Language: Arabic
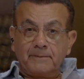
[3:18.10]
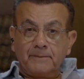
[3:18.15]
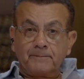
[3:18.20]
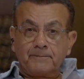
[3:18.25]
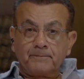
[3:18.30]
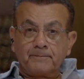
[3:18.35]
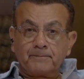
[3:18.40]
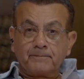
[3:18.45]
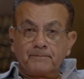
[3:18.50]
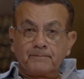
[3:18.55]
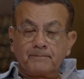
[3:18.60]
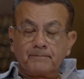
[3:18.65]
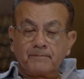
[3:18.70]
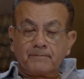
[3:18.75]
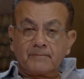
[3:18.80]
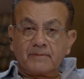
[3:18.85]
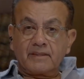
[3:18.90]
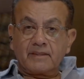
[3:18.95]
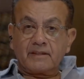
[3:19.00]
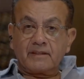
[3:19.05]
ما
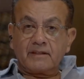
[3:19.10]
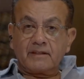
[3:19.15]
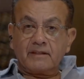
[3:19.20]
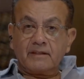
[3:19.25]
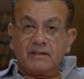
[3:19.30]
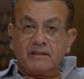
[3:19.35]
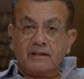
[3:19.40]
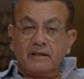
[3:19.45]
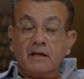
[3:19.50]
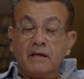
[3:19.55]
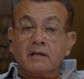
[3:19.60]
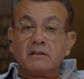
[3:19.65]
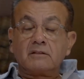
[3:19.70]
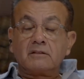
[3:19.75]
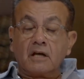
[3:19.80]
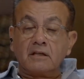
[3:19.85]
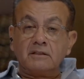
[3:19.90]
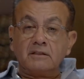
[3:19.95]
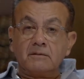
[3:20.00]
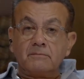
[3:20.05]
اعترضتش على ده أنا
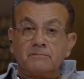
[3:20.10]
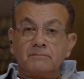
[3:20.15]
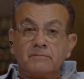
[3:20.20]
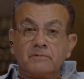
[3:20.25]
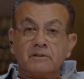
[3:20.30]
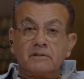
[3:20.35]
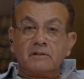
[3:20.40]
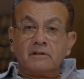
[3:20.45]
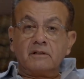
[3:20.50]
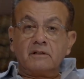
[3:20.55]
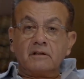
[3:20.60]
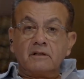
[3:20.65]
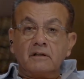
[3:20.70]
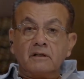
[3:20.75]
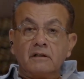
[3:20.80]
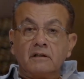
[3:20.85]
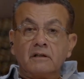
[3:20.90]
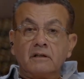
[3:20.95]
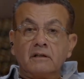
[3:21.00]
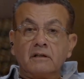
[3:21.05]
طيب على ده بس
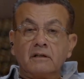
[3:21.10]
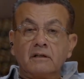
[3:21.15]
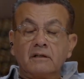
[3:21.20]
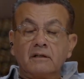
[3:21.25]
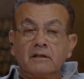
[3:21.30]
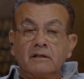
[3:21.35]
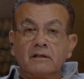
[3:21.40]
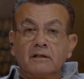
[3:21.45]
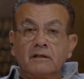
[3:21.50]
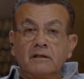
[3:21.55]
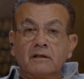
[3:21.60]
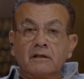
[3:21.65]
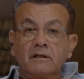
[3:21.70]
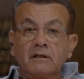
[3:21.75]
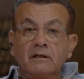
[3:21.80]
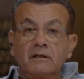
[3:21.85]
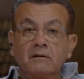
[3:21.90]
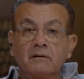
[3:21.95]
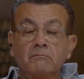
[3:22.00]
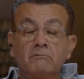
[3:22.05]
هو ما اخدش حتى
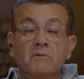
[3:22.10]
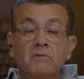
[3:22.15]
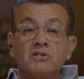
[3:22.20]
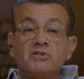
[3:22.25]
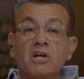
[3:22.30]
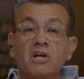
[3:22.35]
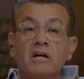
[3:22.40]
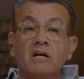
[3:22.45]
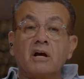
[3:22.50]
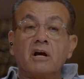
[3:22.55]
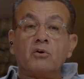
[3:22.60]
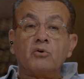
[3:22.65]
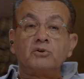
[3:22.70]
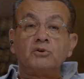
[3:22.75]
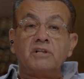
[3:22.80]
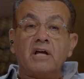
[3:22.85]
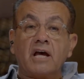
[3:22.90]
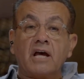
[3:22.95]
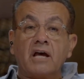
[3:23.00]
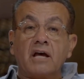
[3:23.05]
الخطوه دي مش
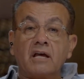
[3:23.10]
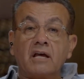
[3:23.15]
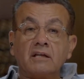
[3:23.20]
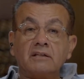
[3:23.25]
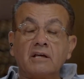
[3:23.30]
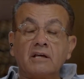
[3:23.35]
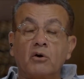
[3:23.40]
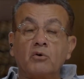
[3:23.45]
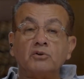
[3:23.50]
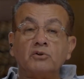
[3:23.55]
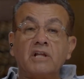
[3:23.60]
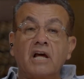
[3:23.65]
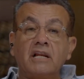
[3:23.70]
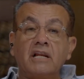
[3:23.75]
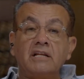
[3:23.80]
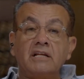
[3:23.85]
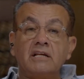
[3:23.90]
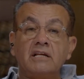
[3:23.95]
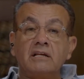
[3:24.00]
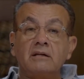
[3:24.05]
هياخدها ياخدها
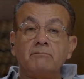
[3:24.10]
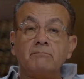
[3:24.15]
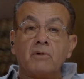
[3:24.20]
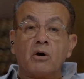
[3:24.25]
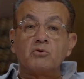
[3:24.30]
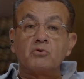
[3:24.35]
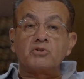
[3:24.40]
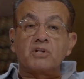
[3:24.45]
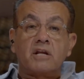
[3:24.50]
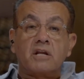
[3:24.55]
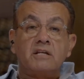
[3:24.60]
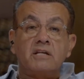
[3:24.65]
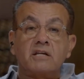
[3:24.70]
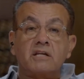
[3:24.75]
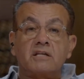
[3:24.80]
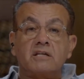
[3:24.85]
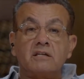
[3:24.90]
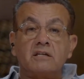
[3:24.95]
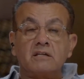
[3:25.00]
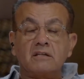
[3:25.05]
ليه ما هو
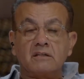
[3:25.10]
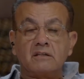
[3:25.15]
شريكي